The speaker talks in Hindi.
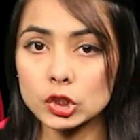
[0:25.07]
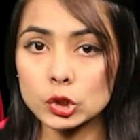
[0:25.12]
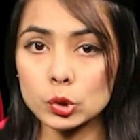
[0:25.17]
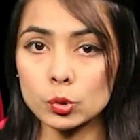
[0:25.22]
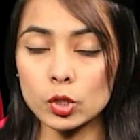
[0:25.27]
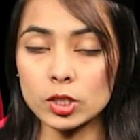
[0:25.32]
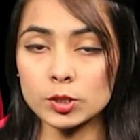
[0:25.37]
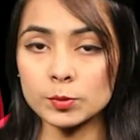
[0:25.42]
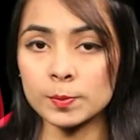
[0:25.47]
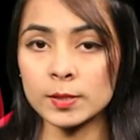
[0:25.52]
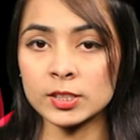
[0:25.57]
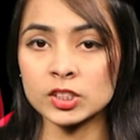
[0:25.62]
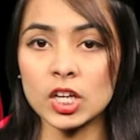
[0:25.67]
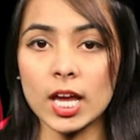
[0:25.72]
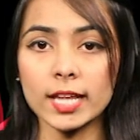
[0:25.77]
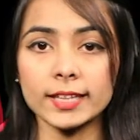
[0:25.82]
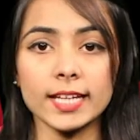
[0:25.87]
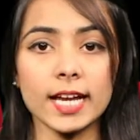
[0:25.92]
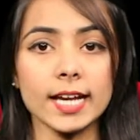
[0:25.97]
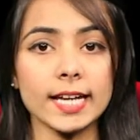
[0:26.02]
सूरज
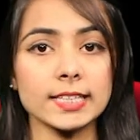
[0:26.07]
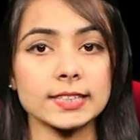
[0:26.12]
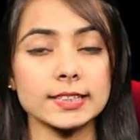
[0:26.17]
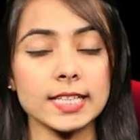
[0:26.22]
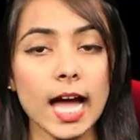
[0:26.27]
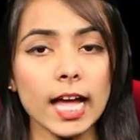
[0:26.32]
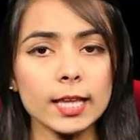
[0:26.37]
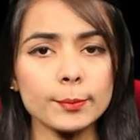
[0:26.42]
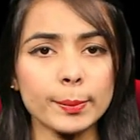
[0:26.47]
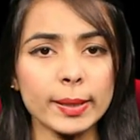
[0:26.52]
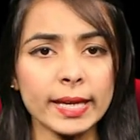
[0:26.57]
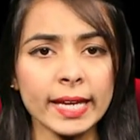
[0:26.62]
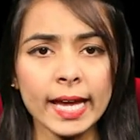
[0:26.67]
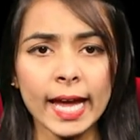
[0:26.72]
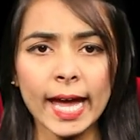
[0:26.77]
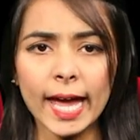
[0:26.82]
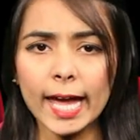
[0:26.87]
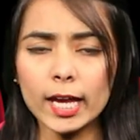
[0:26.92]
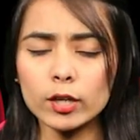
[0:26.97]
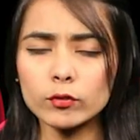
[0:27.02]
प्रजातिया के साथ भी
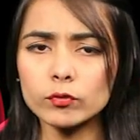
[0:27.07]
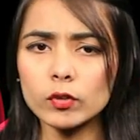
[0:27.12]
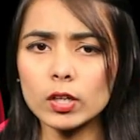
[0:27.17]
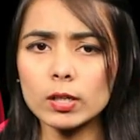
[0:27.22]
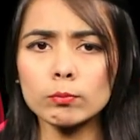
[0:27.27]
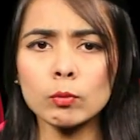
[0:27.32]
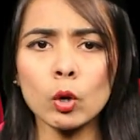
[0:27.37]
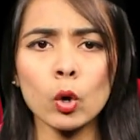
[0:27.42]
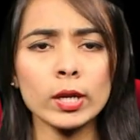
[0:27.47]
एक फिल्म